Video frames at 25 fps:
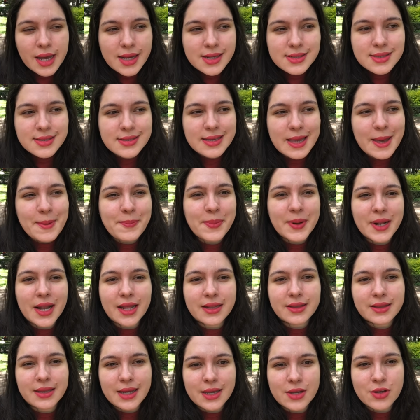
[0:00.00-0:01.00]
ese
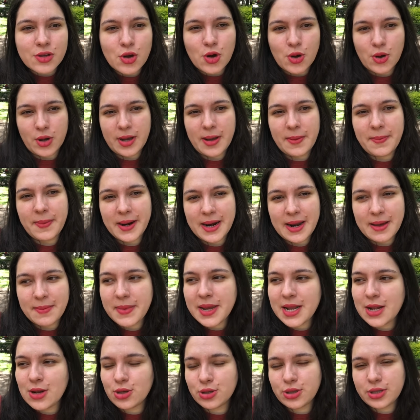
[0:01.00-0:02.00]
platillo que para
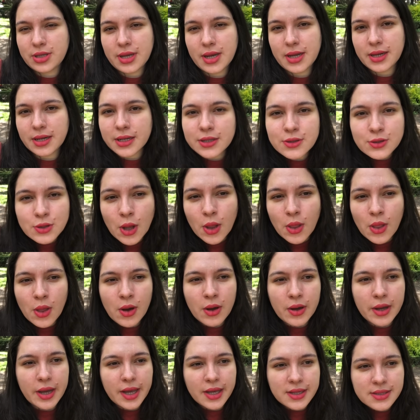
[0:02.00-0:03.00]
mí lo tiene
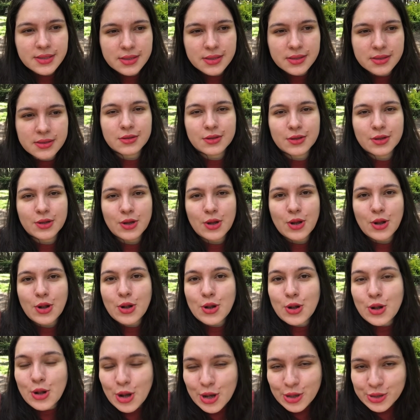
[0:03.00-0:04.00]
todo es
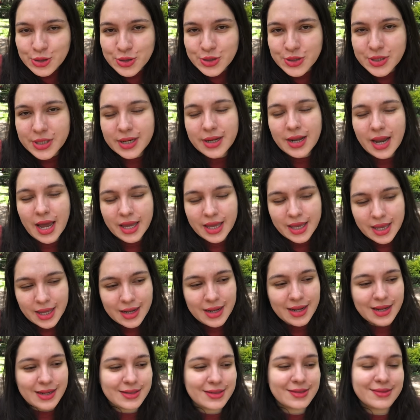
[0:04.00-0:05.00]
los
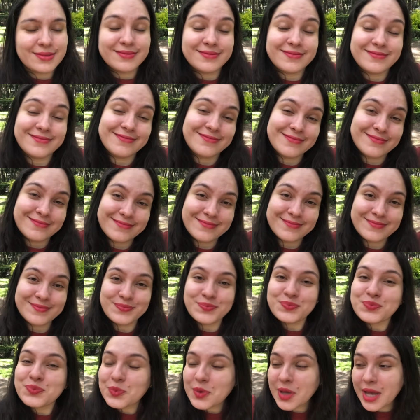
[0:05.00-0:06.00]
chilaquiles.
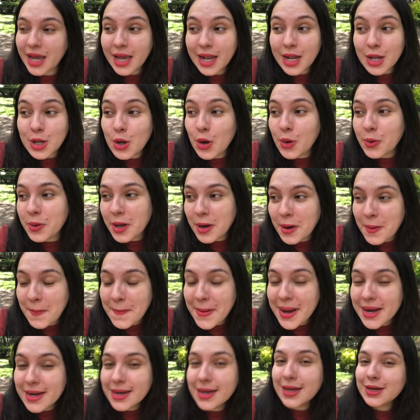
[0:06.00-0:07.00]
¿Lo vieron
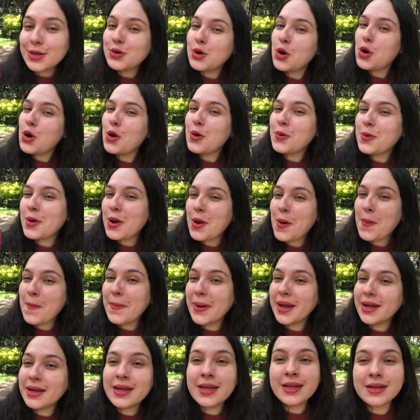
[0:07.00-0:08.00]
venir? ¿No lo vieron
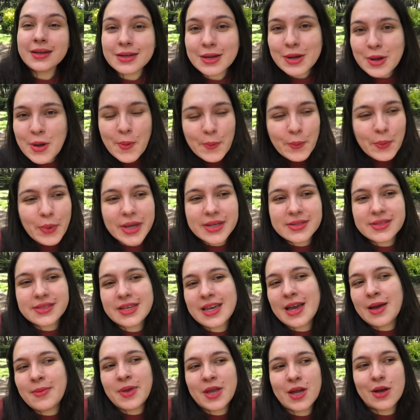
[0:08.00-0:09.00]
venir? Pues
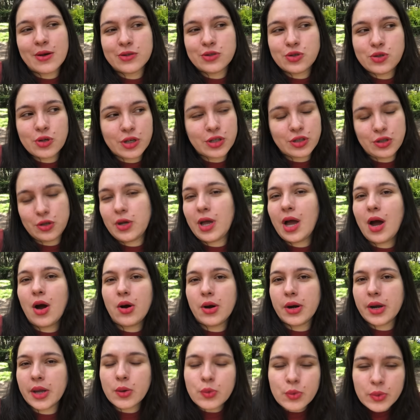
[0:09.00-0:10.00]
sí, amigos, yo estoy
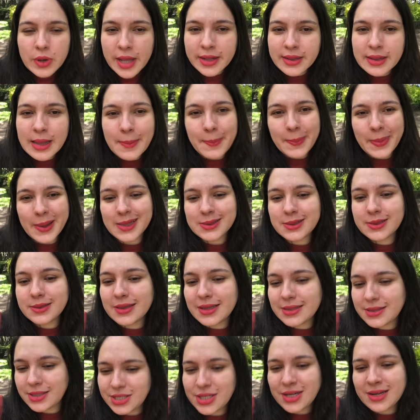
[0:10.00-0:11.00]
ahora en una etapa
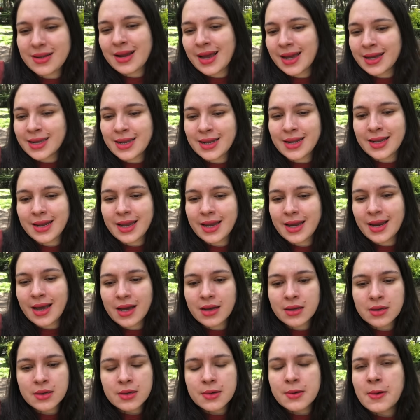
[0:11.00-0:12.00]

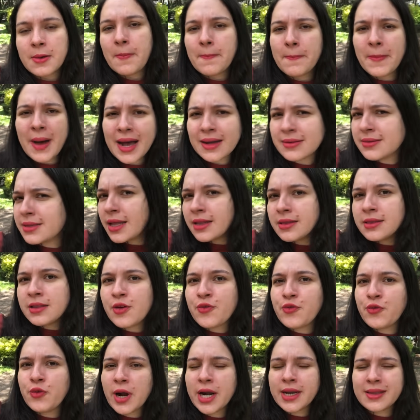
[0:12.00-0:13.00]
chilaquilera bastante
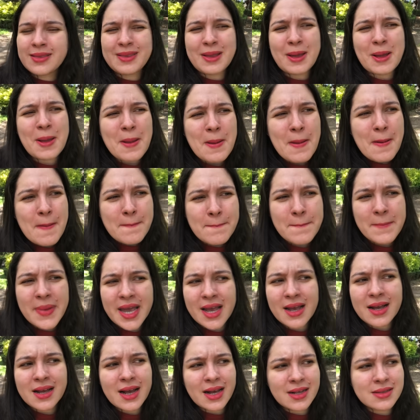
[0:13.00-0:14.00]
fuerte.
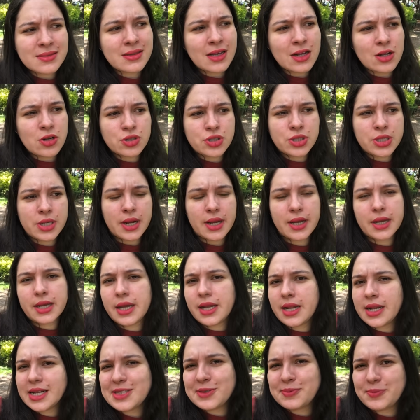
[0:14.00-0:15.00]
Me encantan los
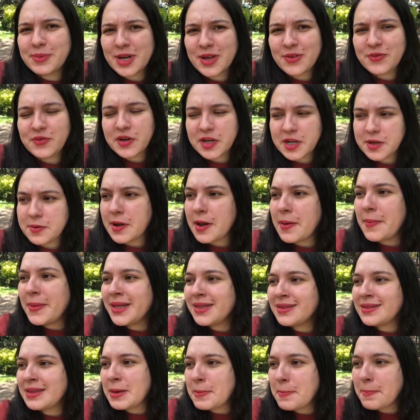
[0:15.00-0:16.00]
chilaquiles,
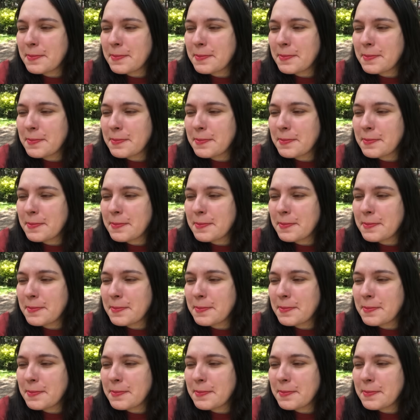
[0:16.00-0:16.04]
preferiblemente